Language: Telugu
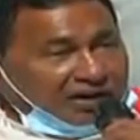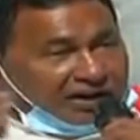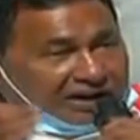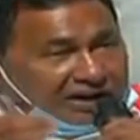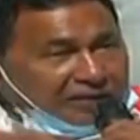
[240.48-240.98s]

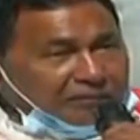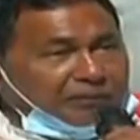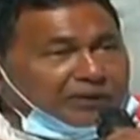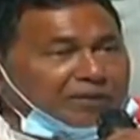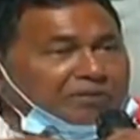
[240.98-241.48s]
వారికి
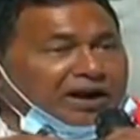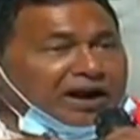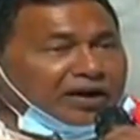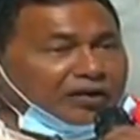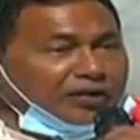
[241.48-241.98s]

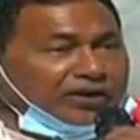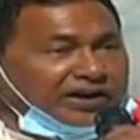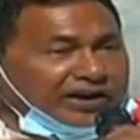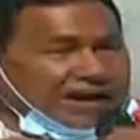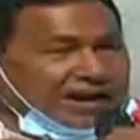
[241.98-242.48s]
తమిళనాడులోనే
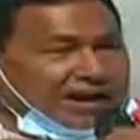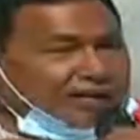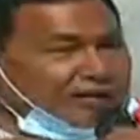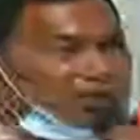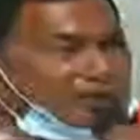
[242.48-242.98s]
ఎన్నికలు
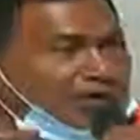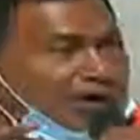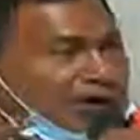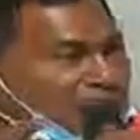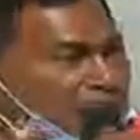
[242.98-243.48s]
రావటం
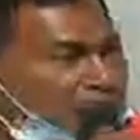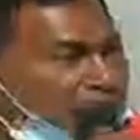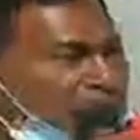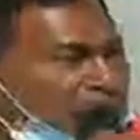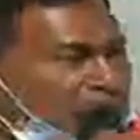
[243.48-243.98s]
మూలాన
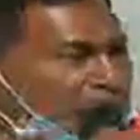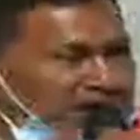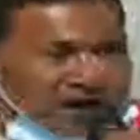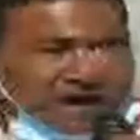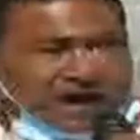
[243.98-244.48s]
పూర్తిగా
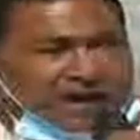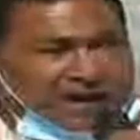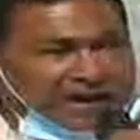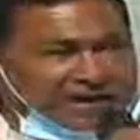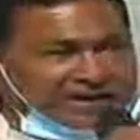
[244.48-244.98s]
అక్కడ
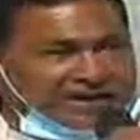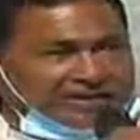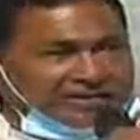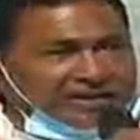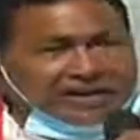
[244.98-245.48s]
ఎంగేజ్ అయ్యి
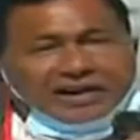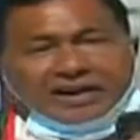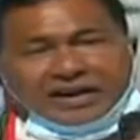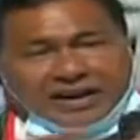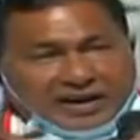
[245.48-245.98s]

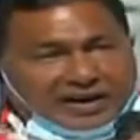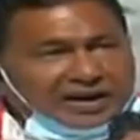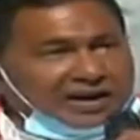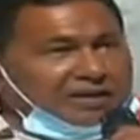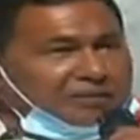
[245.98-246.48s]
ఈ
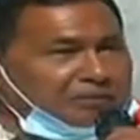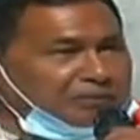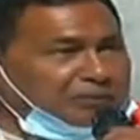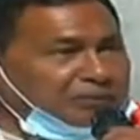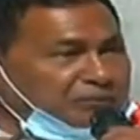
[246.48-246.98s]

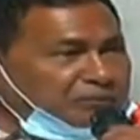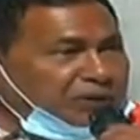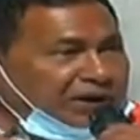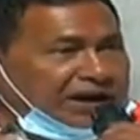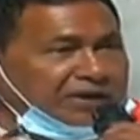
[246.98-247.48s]

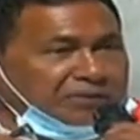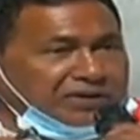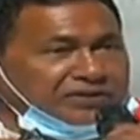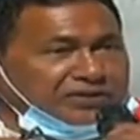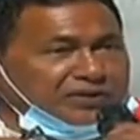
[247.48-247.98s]
ఇక్కడి
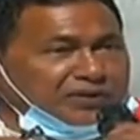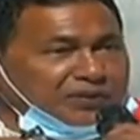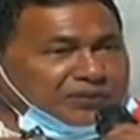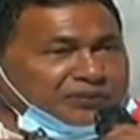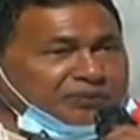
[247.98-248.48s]

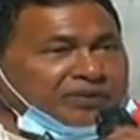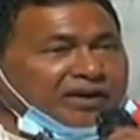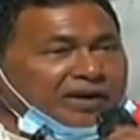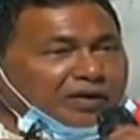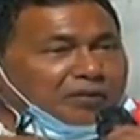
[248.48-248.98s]

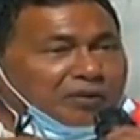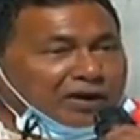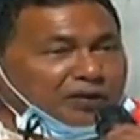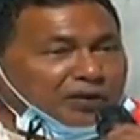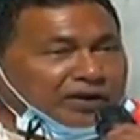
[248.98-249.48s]
లో
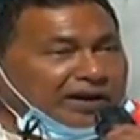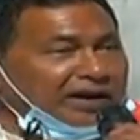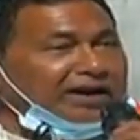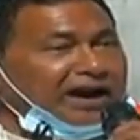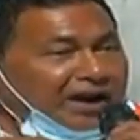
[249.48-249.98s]

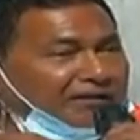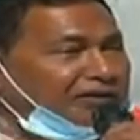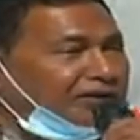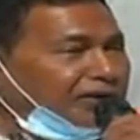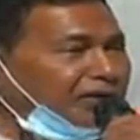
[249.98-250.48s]
పాల్గొనేదానికి
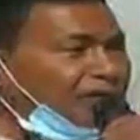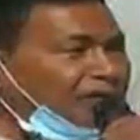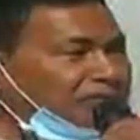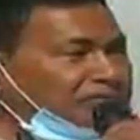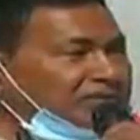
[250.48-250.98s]
ఆవేశంలో
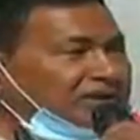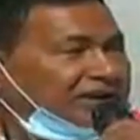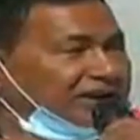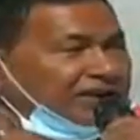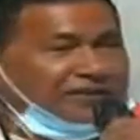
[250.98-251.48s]

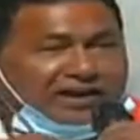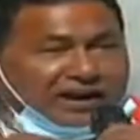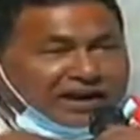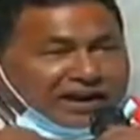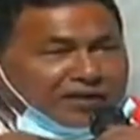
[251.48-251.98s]
ఏ
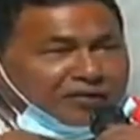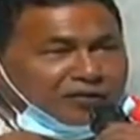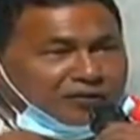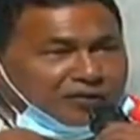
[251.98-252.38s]
విధంగానైనా